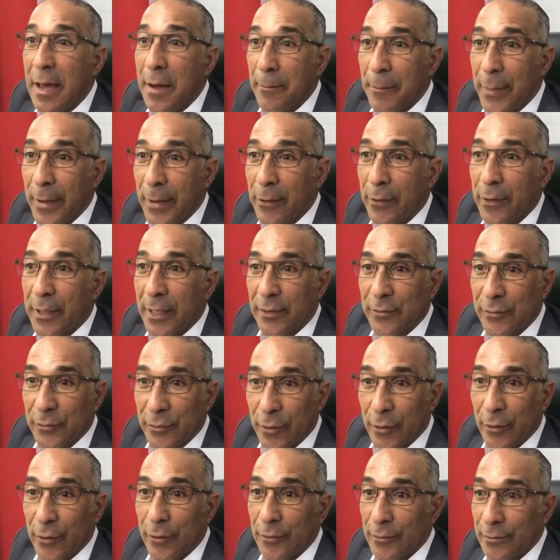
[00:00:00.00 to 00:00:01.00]
pero que
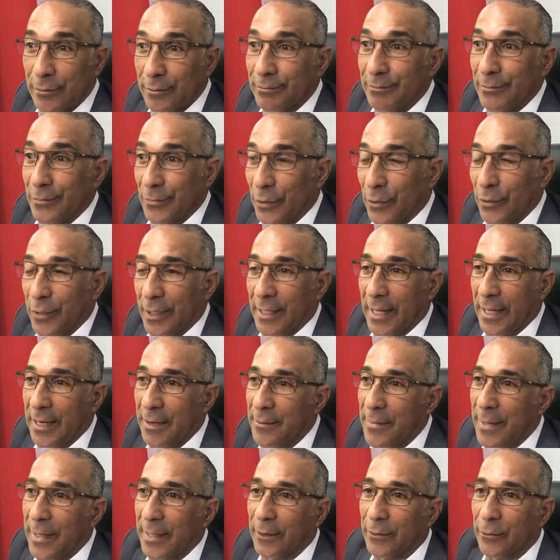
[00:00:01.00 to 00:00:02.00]
son los
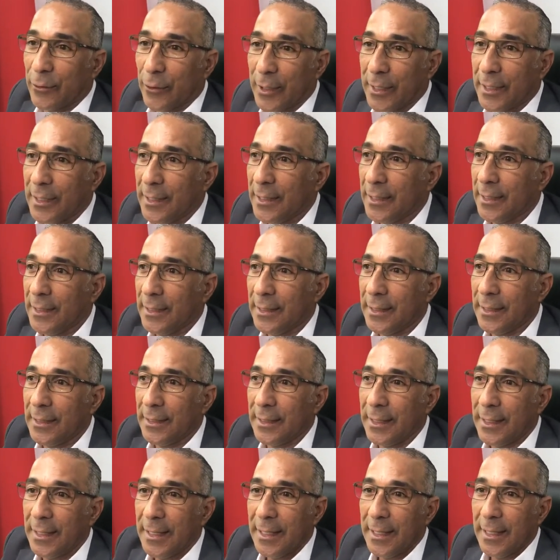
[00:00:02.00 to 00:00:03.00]
requerimientos
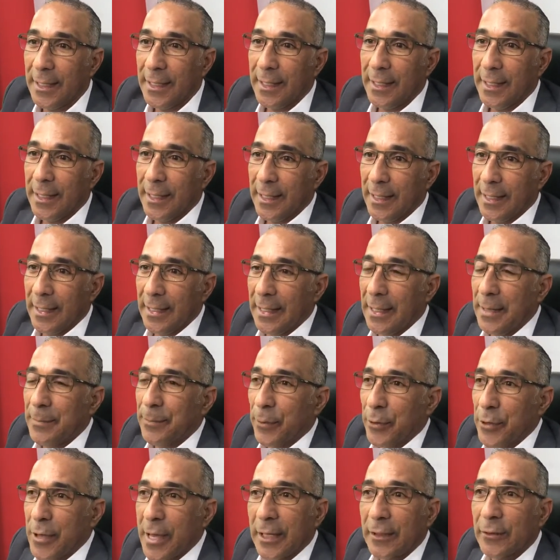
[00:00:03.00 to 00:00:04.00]
y,
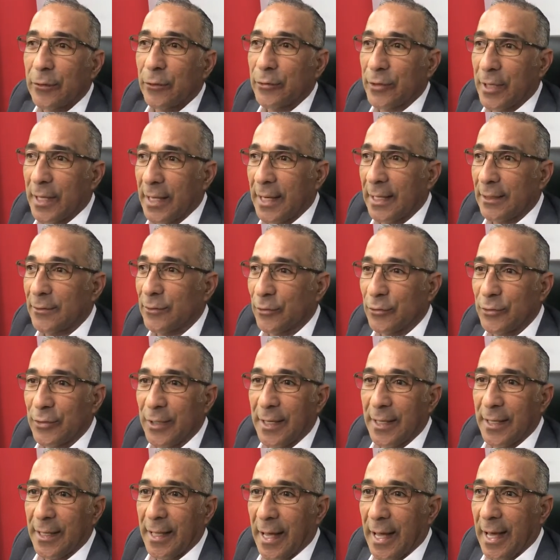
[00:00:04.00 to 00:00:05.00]
proyectos que la
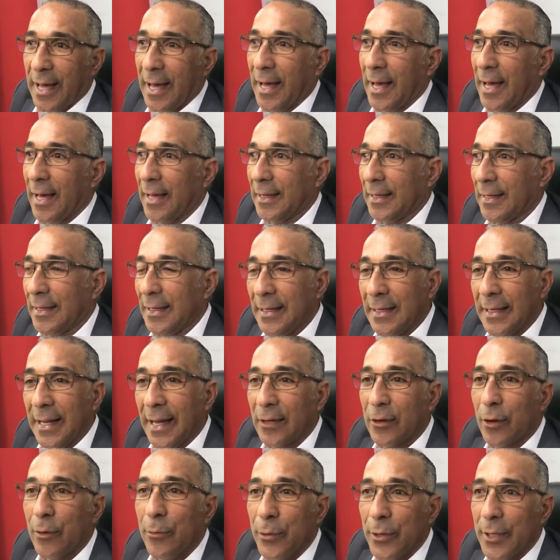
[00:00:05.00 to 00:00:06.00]
sociedad y
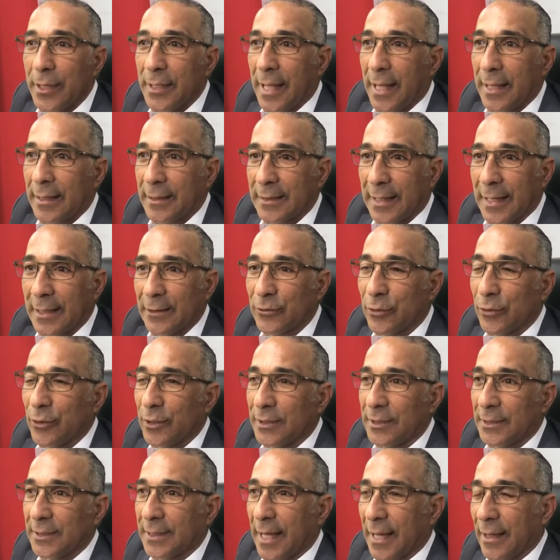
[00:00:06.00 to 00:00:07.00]
las comunidades han
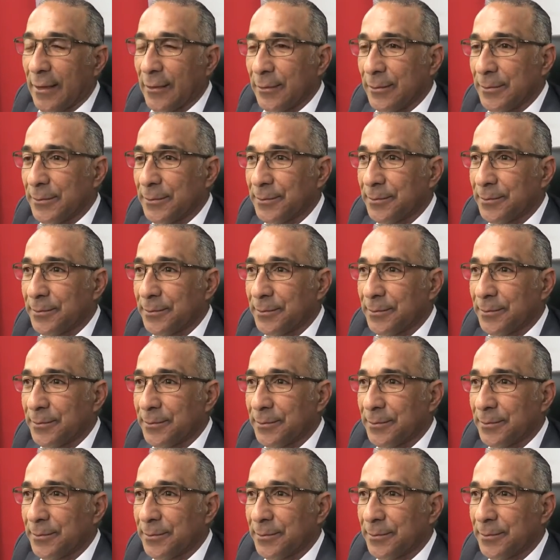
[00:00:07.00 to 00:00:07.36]
solicitado.